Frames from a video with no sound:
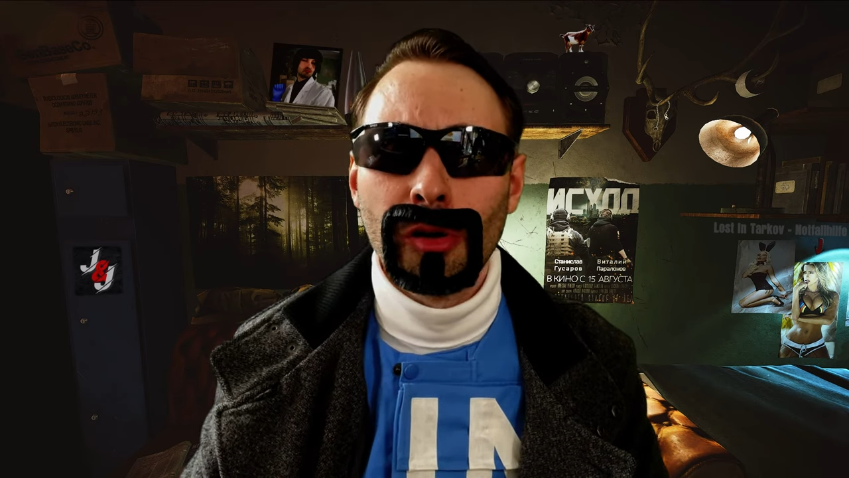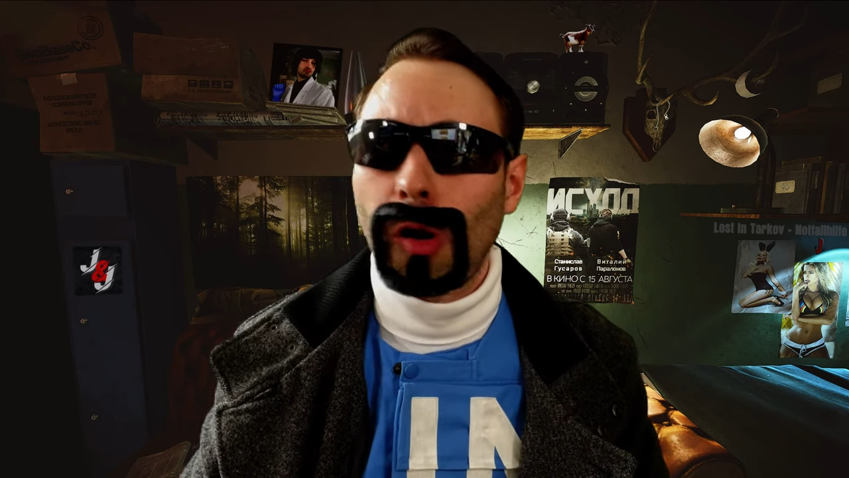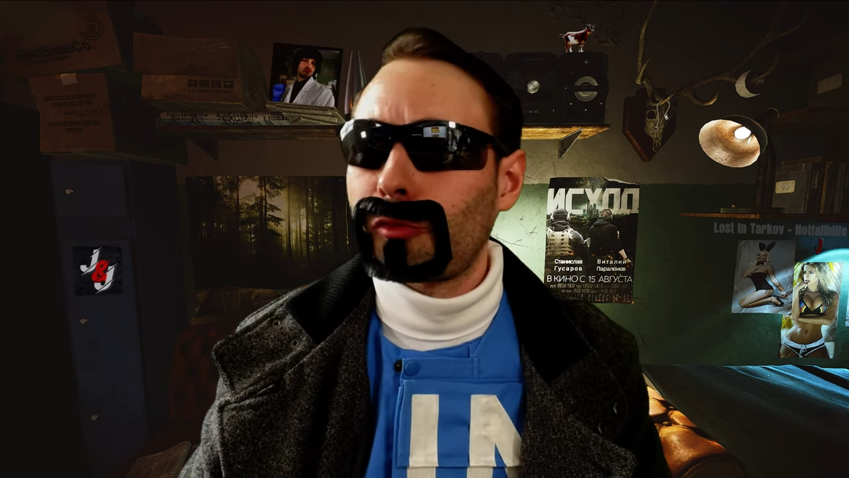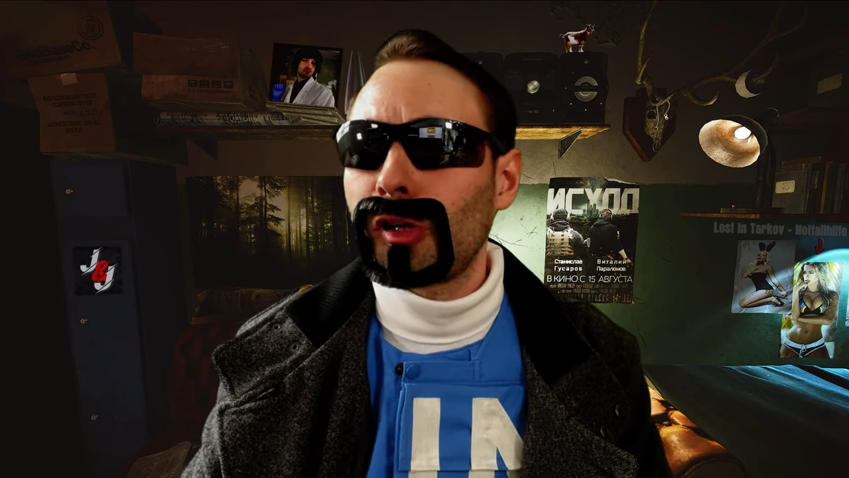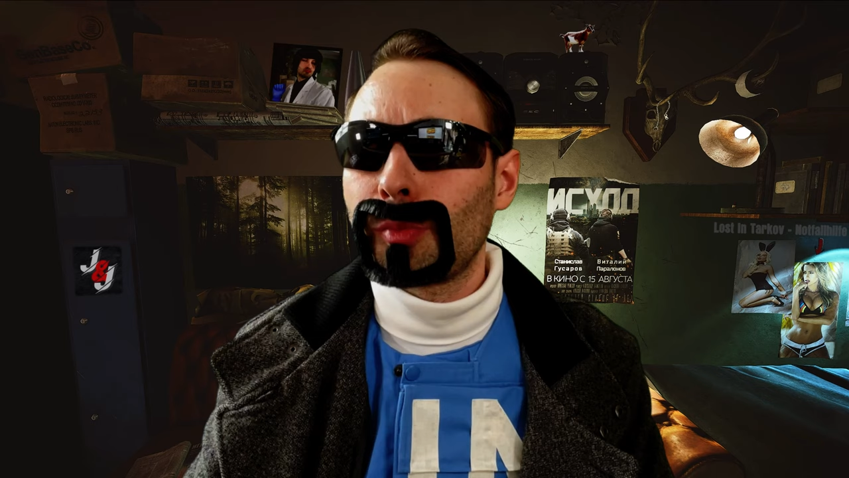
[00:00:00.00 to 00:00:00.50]

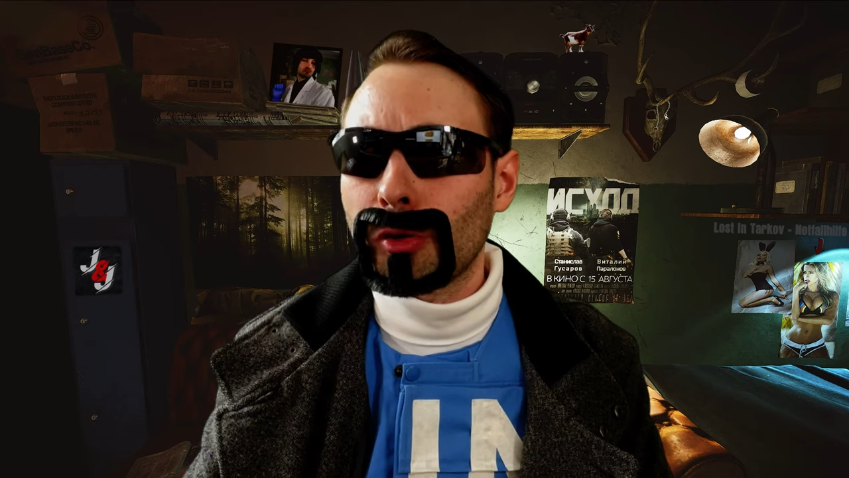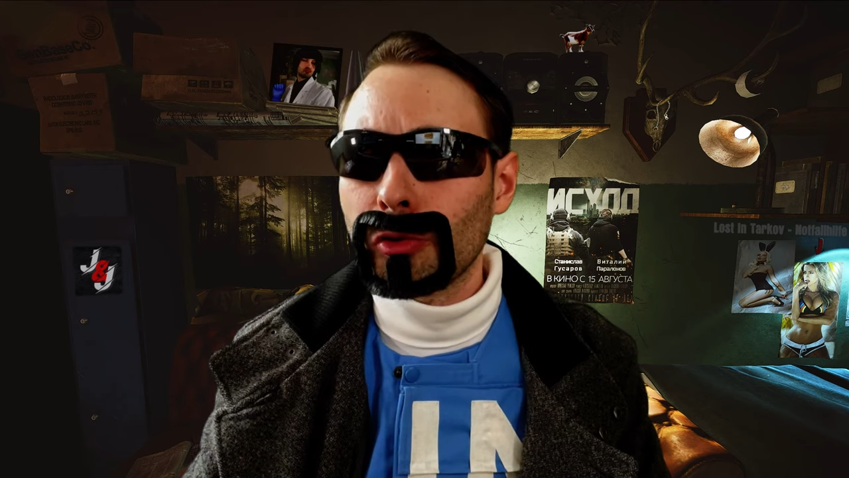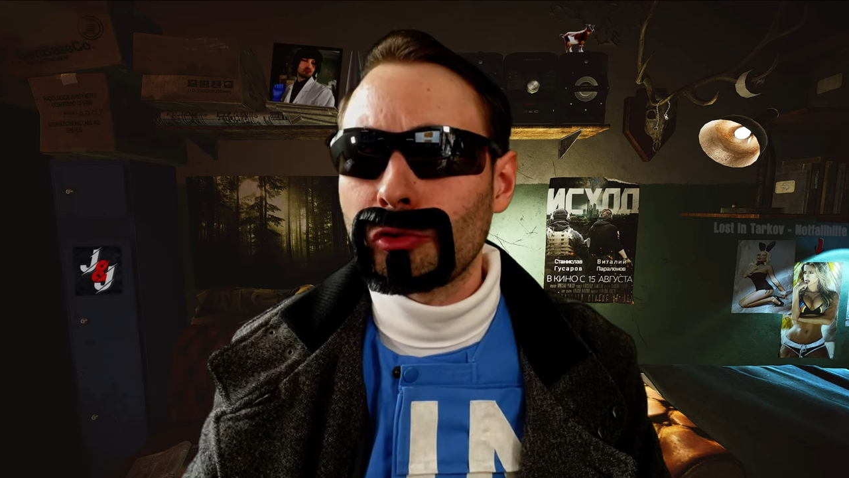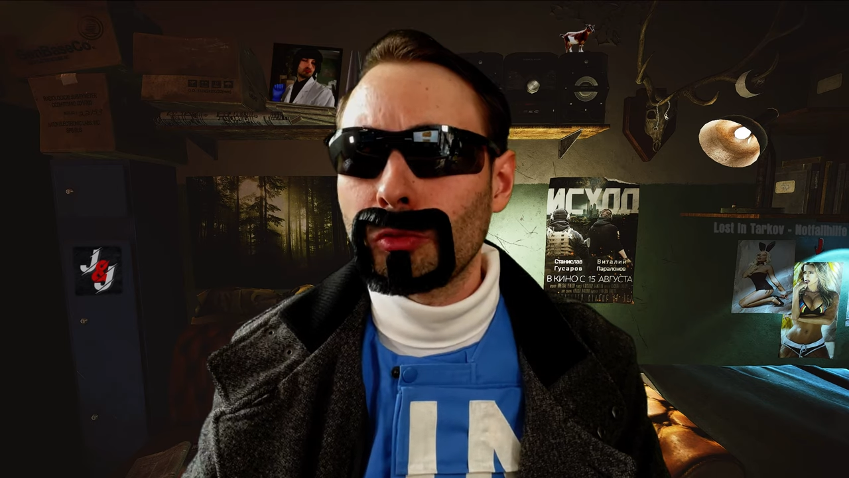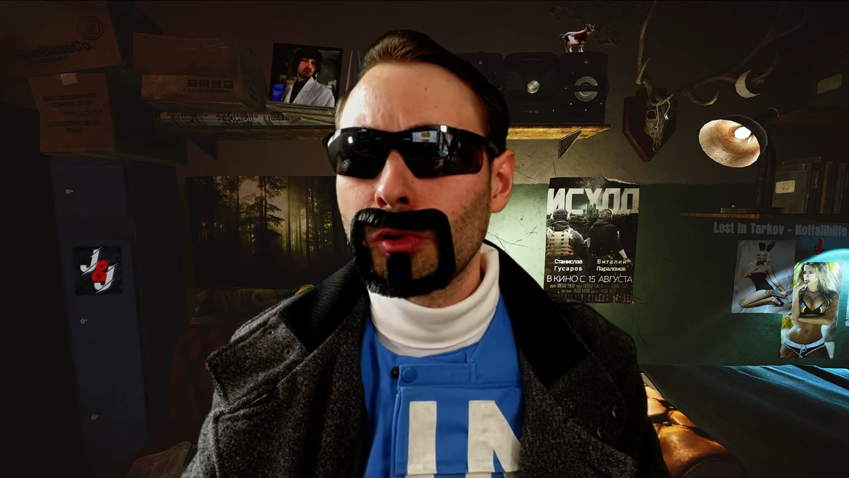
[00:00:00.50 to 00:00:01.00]
Kopf lieber eine
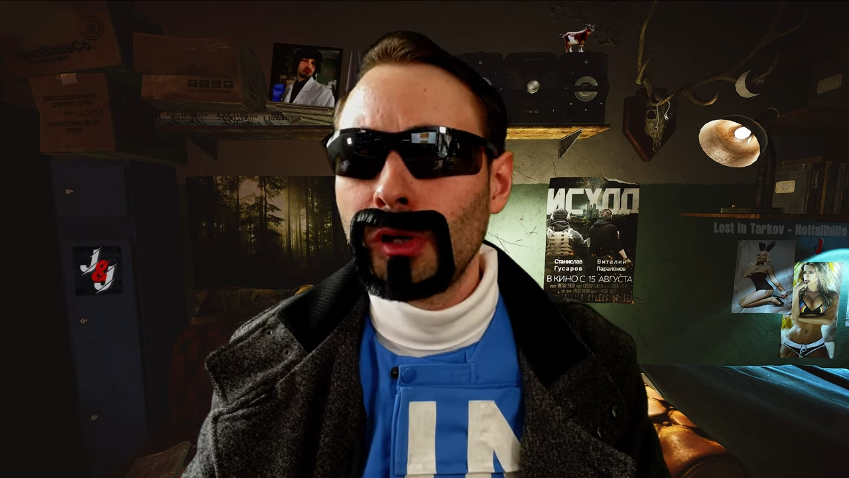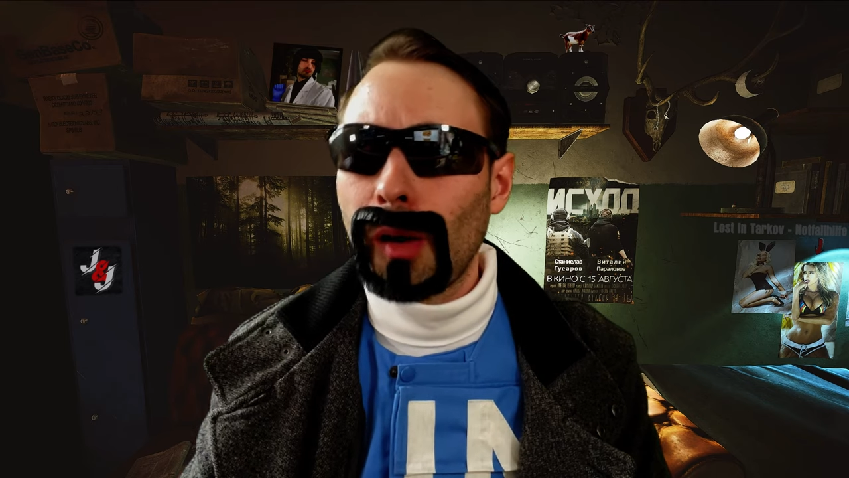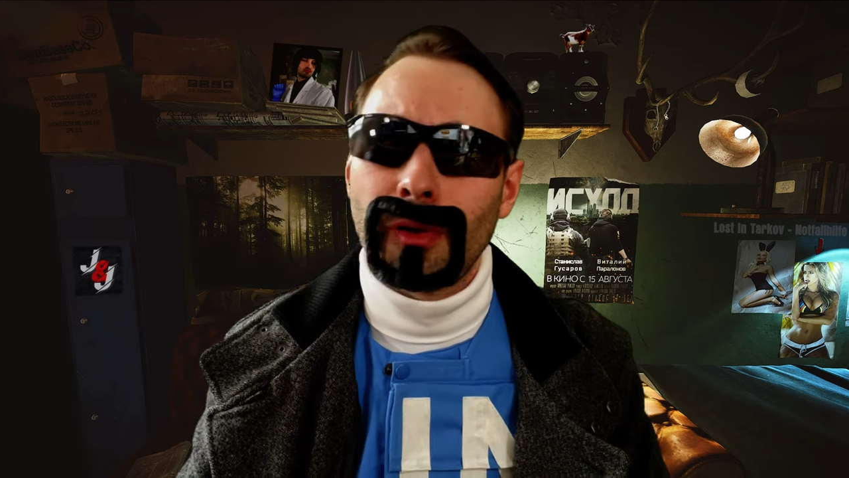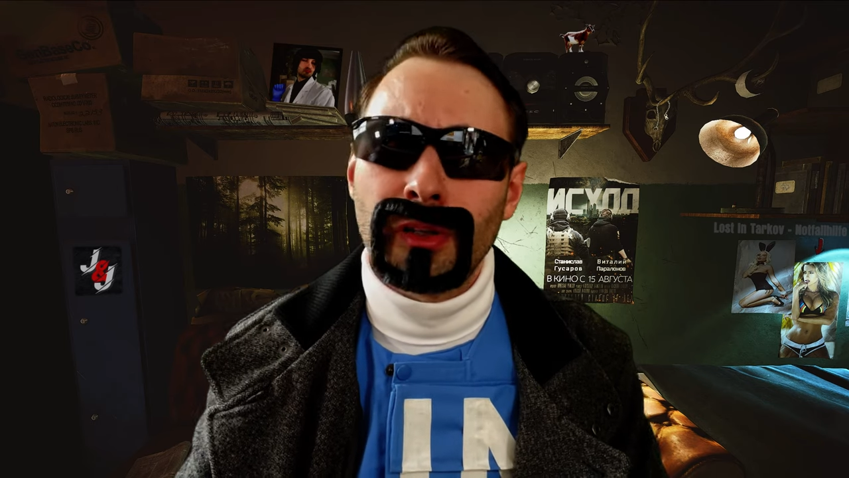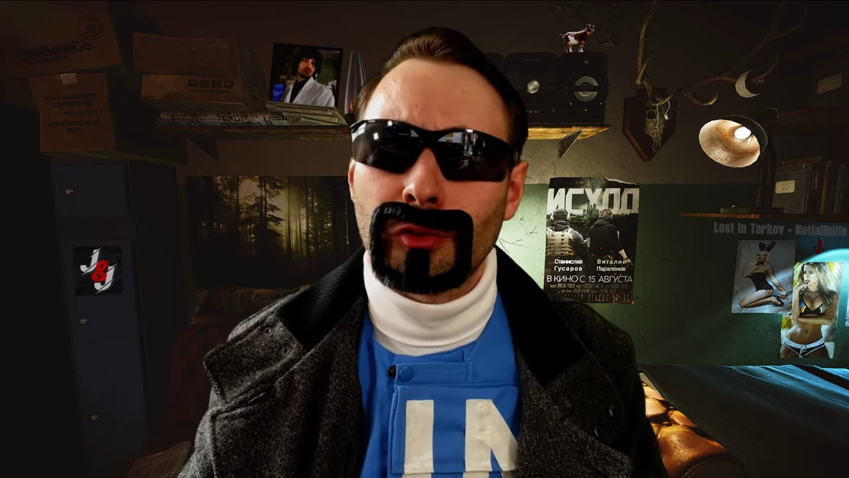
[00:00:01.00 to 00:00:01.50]
Rüstung,
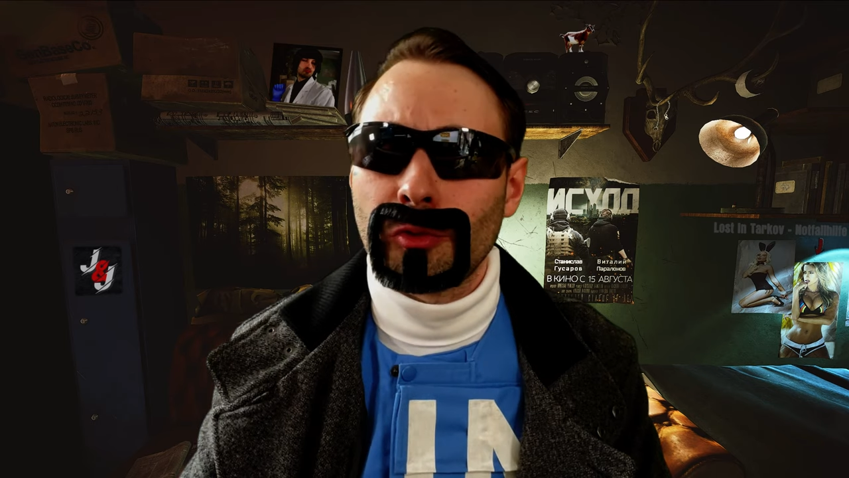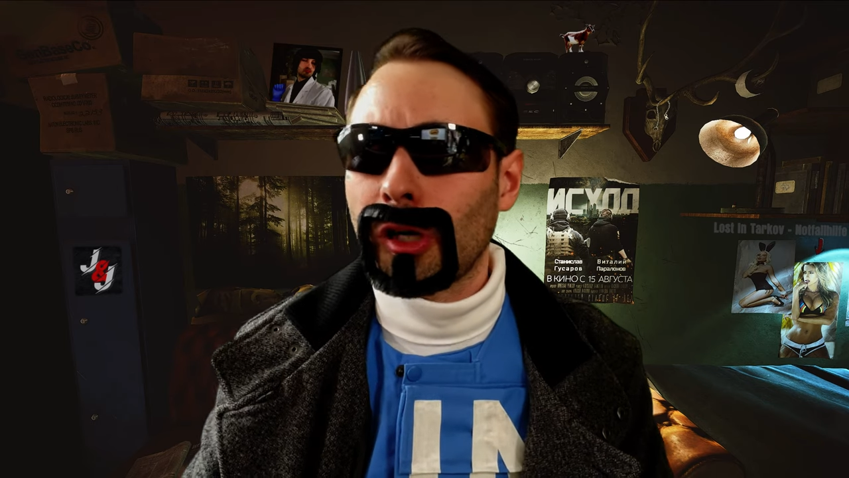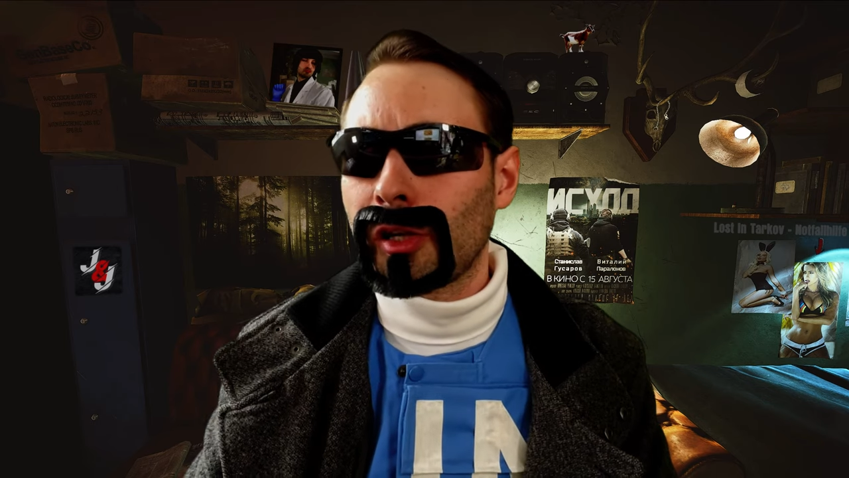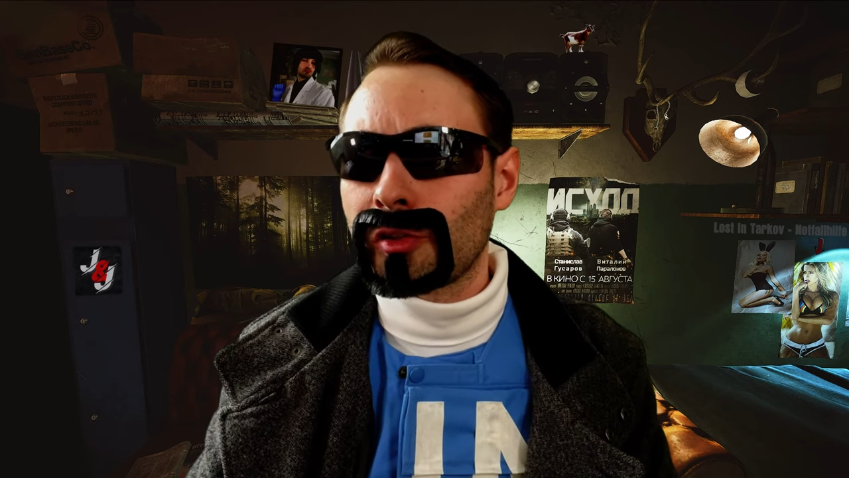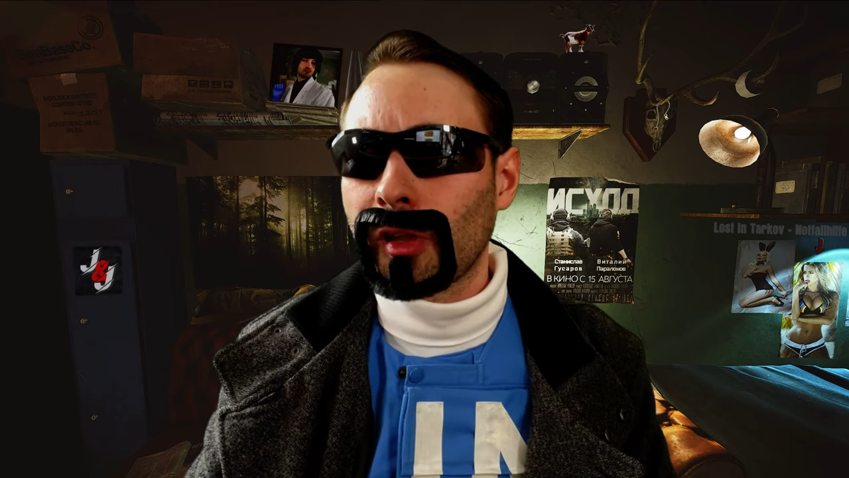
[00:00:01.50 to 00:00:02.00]
aber nichts unter
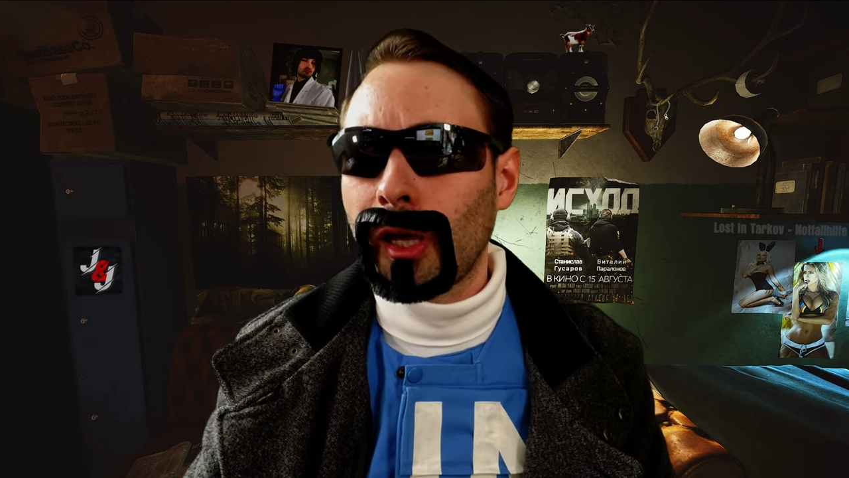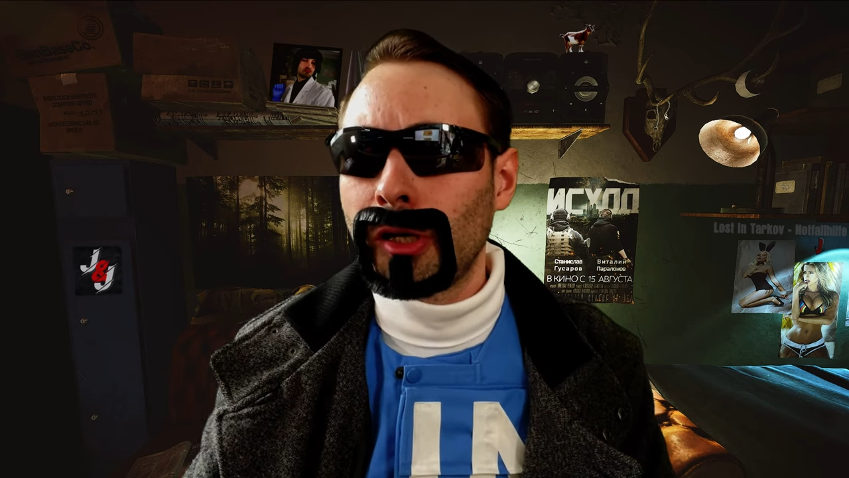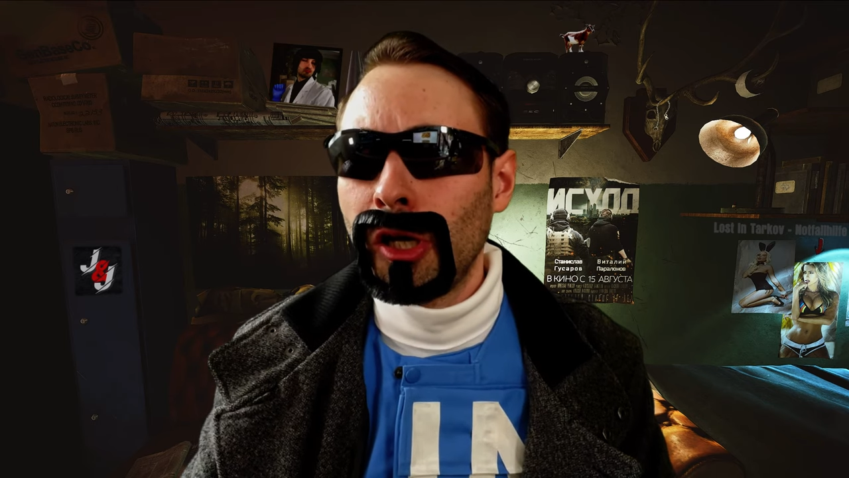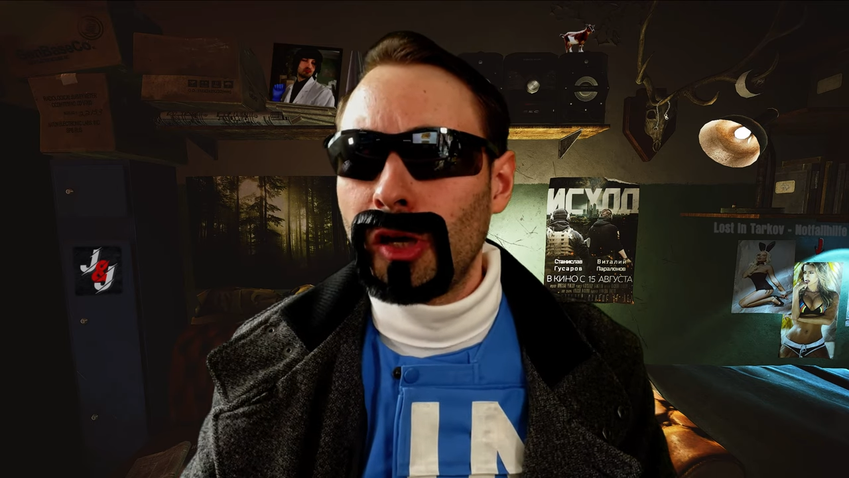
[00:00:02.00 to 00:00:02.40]
Klasse 3.